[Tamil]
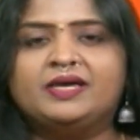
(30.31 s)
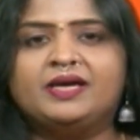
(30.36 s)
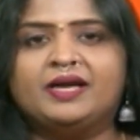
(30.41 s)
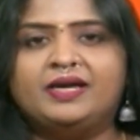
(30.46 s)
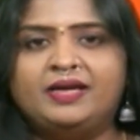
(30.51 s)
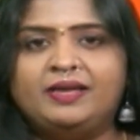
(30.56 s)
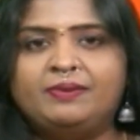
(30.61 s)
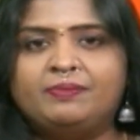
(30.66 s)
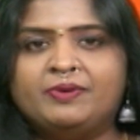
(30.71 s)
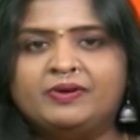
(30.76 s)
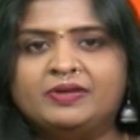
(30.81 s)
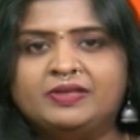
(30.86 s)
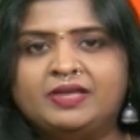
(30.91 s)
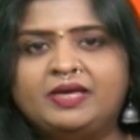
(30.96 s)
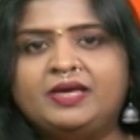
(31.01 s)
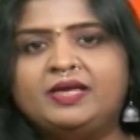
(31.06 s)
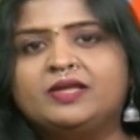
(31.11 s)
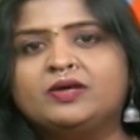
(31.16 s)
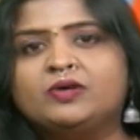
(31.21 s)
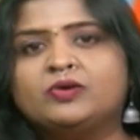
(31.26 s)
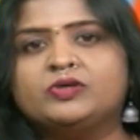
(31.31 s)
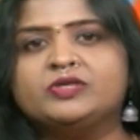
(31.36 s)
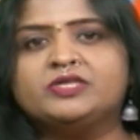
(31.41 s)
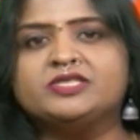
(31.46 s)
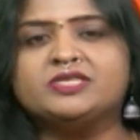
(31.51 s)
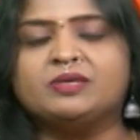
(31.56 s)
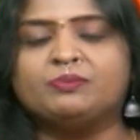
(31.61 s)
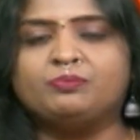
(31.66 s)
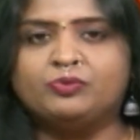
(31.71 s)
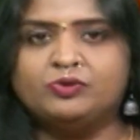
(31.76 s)
கண்டிப்பாக வந்து இதுக்கு ஒரு
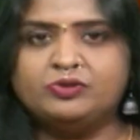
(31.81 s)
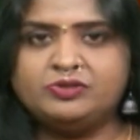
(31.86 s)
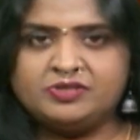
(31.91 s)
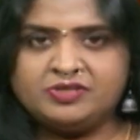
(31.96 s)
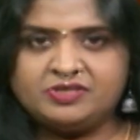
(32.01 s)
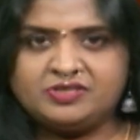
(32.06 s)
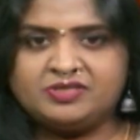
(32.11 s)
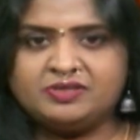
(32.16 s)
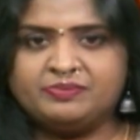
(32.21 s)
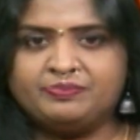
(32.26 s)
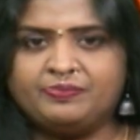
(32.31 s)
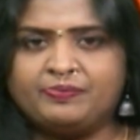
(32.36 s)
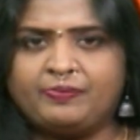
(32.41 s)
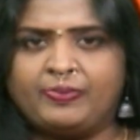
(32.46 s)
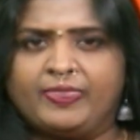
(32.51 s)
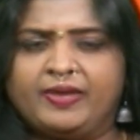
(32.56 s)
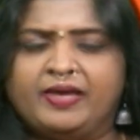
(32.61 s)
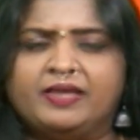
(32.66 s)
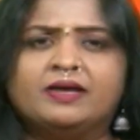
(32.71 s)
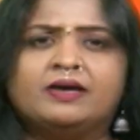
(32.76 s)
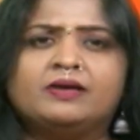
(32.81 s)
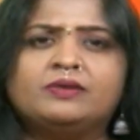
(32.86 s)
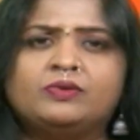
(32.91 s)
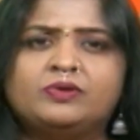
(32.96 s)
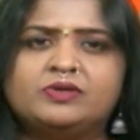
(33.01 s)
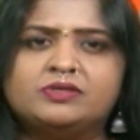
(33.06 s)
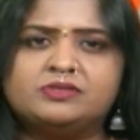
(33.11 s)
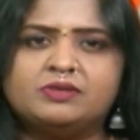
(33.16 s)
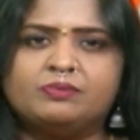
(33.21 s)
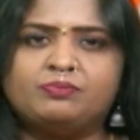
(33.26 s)
சப்போர்ட் சிஸ்டம் ஏதாவது
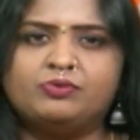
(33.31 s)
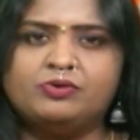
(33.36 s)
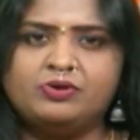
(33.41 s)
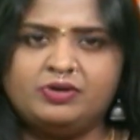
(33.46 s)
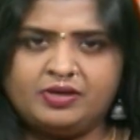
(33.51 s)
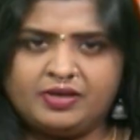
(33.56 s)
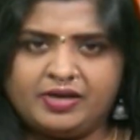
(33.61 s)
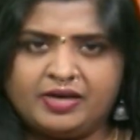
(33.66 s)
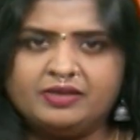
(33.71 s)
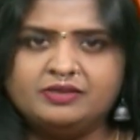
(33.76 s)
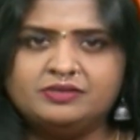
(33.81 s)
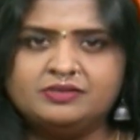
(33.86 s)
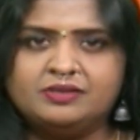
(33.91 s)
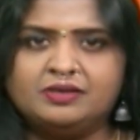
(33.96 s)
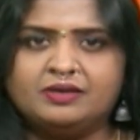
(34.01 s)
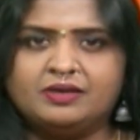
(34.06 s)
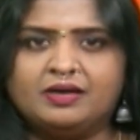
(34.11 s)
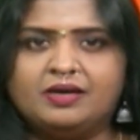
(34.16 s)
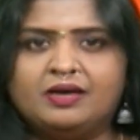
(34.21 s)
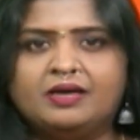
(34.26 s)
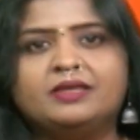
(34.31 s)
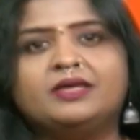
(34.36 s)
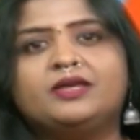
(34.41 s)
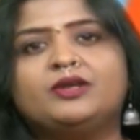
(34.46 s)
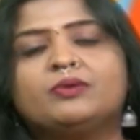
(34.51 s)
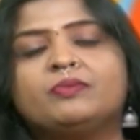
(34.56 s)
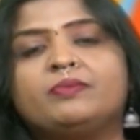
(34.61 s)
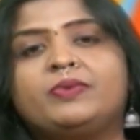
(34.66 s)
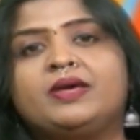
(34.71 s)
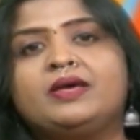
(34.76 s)
ஒரு சப்போர்ட் கிடைச்சிதுன்னா அது
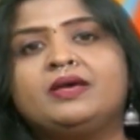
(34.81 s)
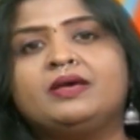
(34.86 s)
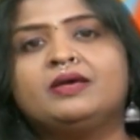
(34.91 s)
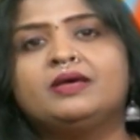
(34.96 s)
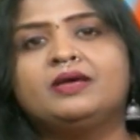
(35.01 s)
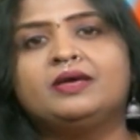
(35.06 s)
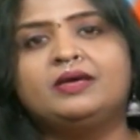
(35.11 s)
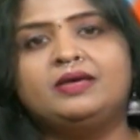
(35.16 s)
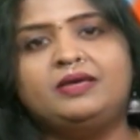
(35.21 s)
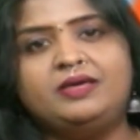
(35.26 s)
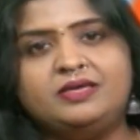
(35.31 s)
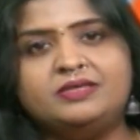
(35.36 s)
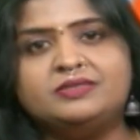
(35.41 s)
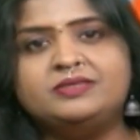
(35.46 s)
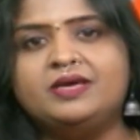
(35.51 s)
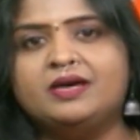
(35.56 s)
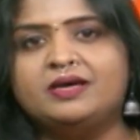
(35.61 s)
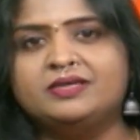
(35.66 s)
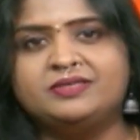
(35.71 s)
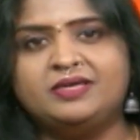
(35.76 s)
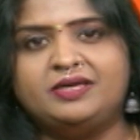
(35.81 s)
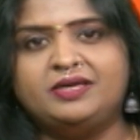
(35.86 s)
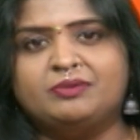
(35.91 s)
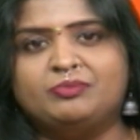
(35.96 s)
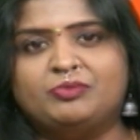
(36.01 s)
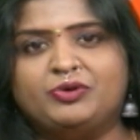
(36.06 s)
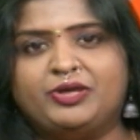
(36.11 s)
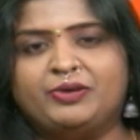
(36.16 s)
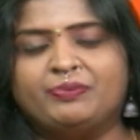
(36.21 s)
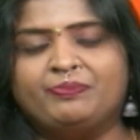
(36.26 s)
இன்னுமே ஈஸியாக செய்ய
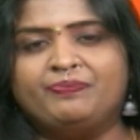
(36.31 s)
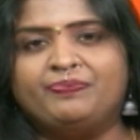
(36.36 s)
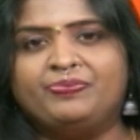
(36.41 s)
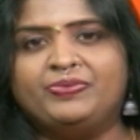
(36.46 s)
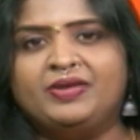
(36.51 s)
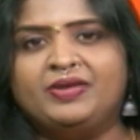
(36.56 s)
முடியும்